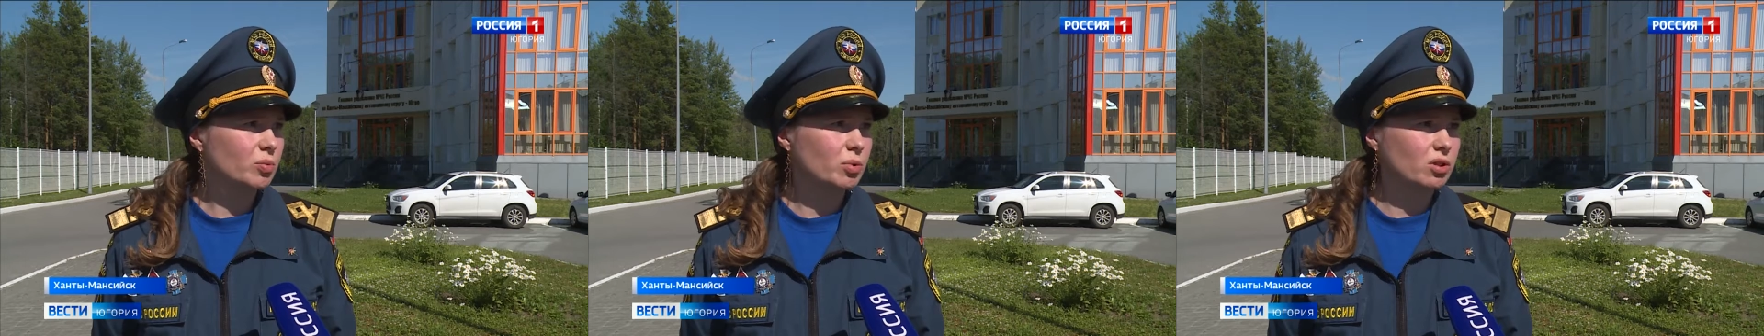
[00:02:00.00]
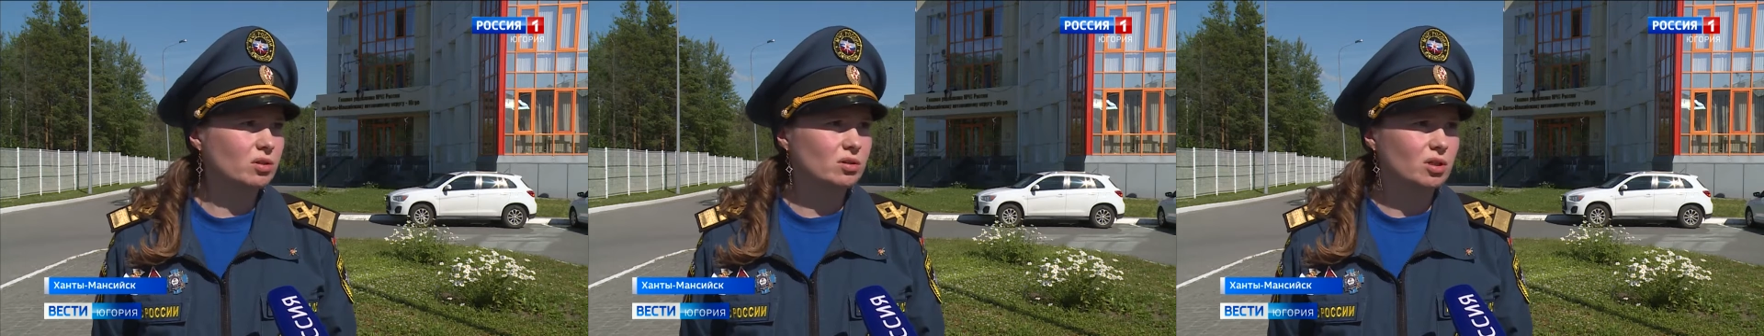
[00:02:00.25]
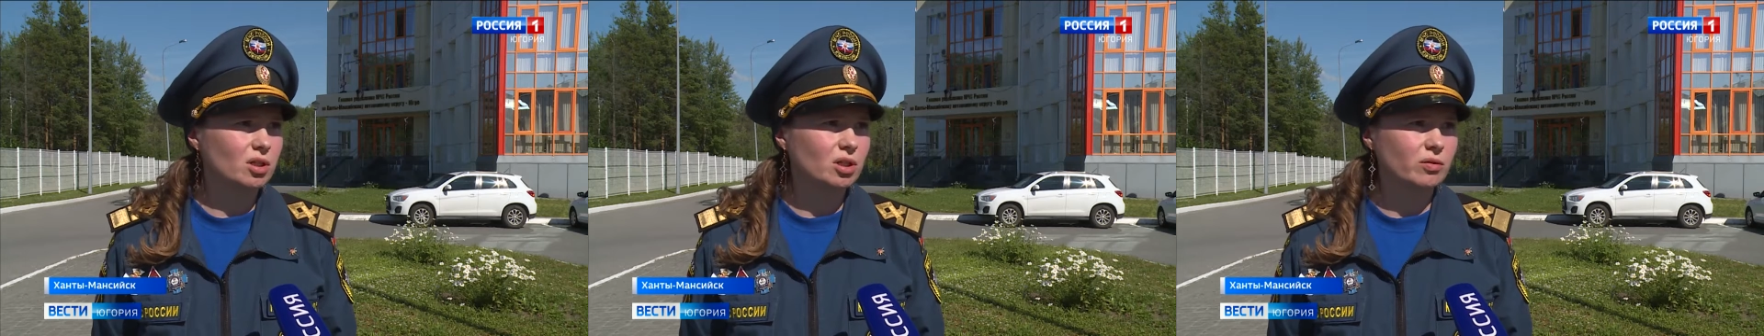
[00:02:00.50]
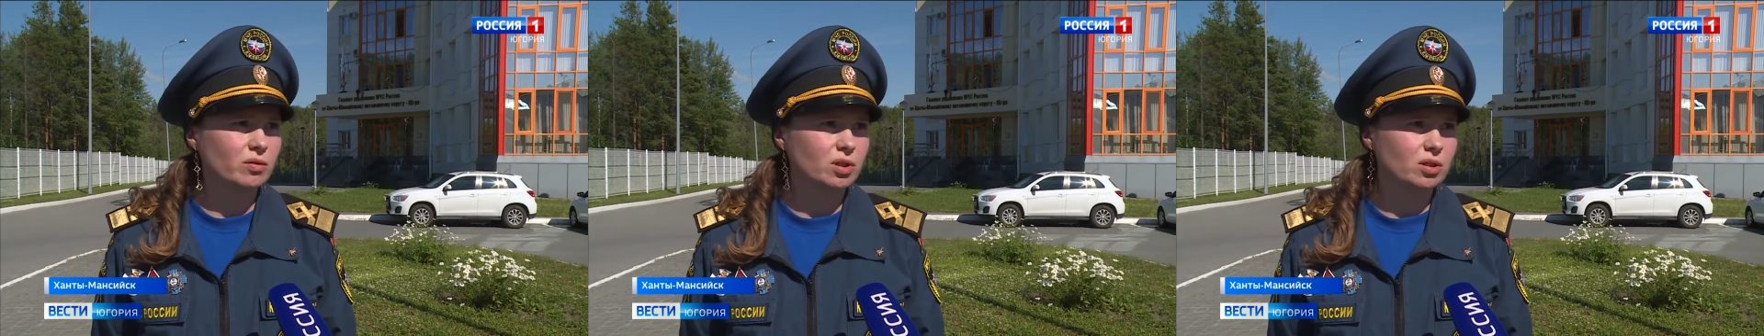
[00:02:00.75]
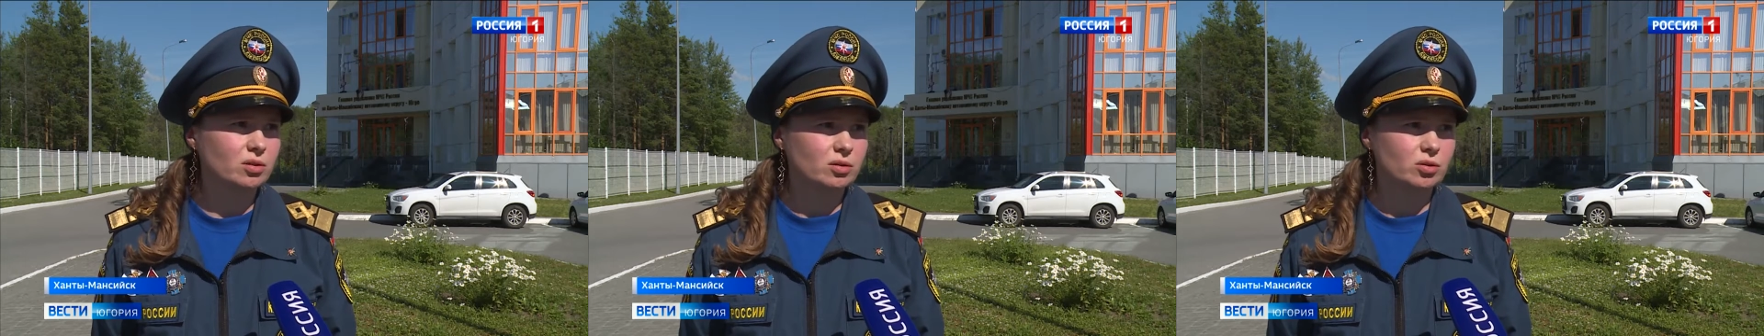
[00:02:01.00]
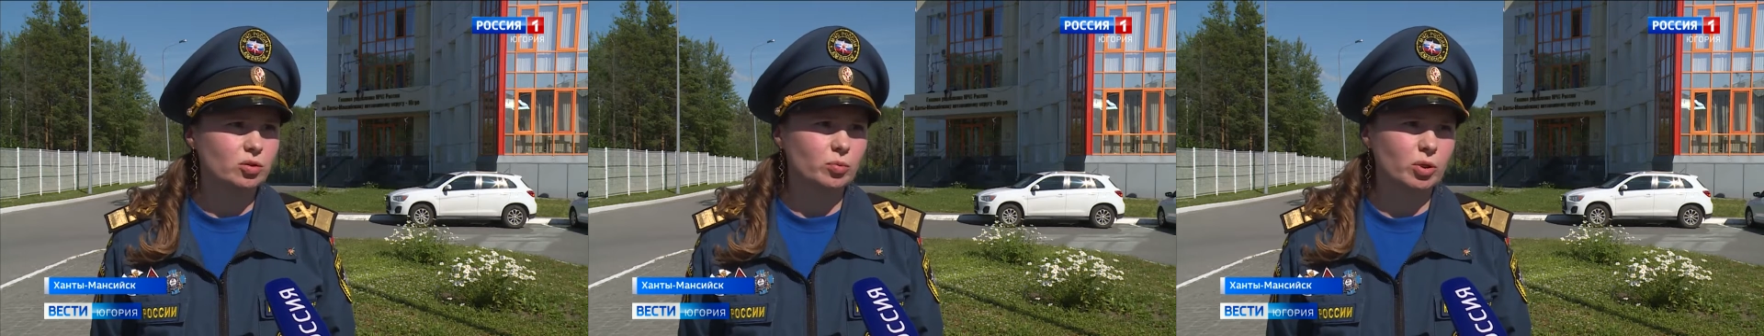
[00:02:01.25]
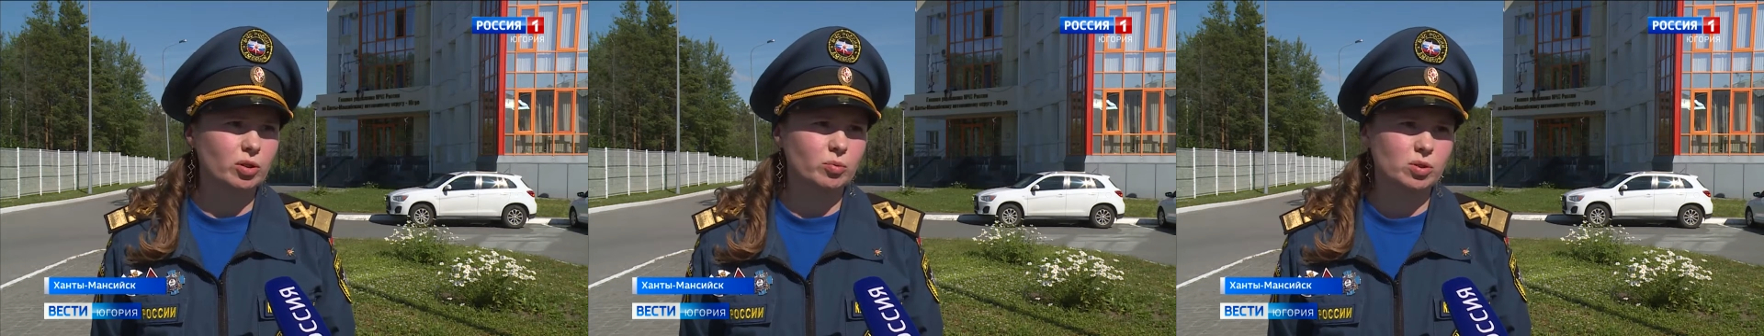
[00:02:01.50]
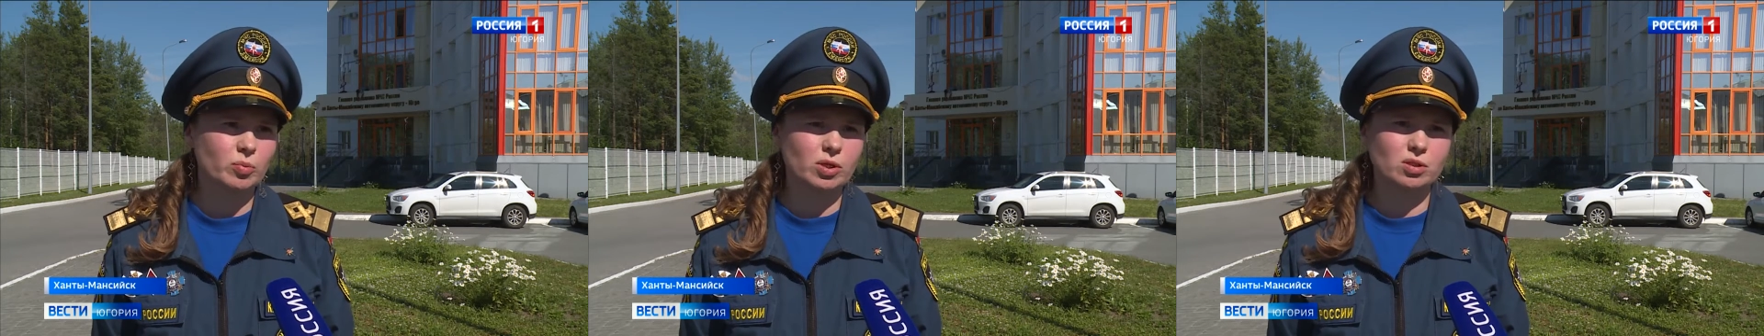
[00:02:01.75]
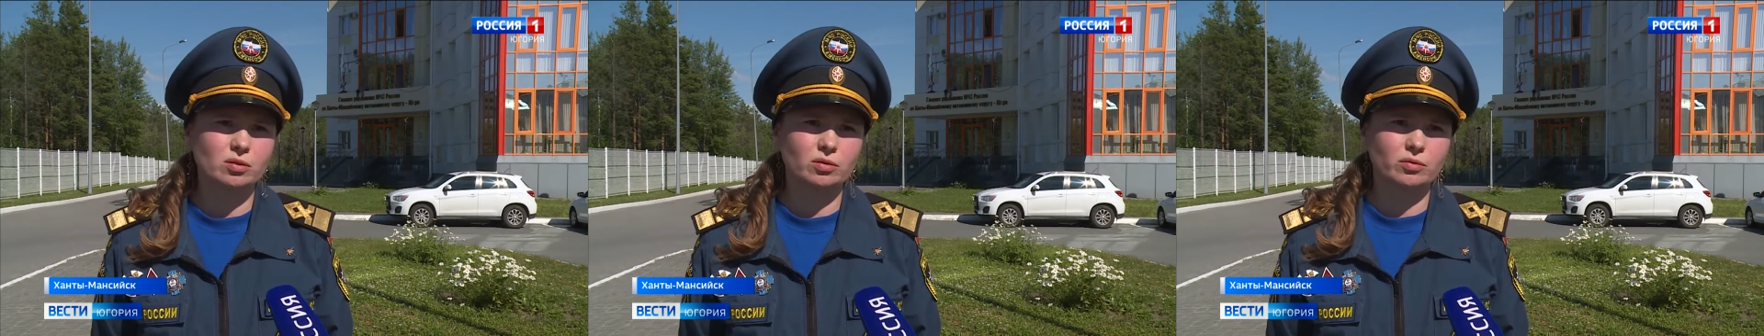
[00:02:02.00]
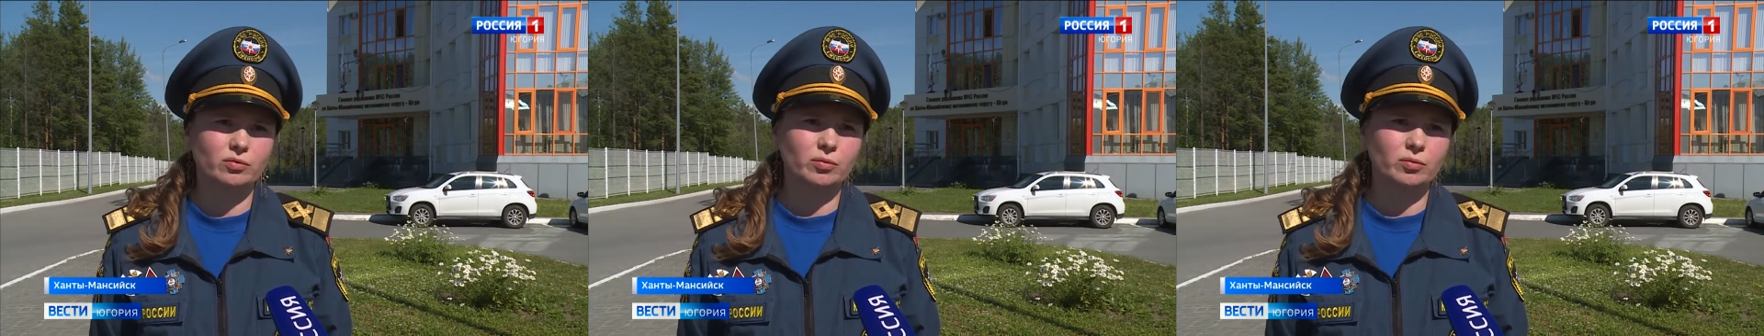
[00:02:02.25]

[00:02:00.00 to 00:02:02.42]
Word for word: не проконтролировали, чтобы они безопасно